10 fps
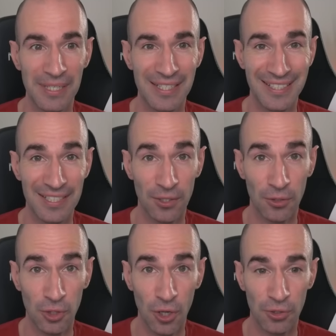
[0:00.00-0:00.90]

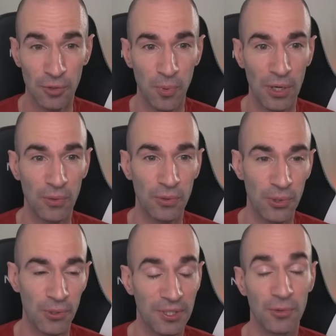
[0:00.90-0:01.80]
1630 pour la
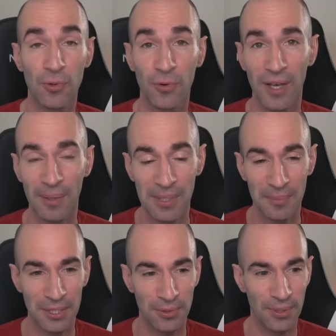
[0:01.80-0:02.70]
et donc on verra
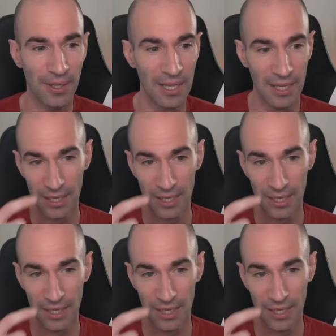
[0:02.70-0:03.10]
bien bien sûr.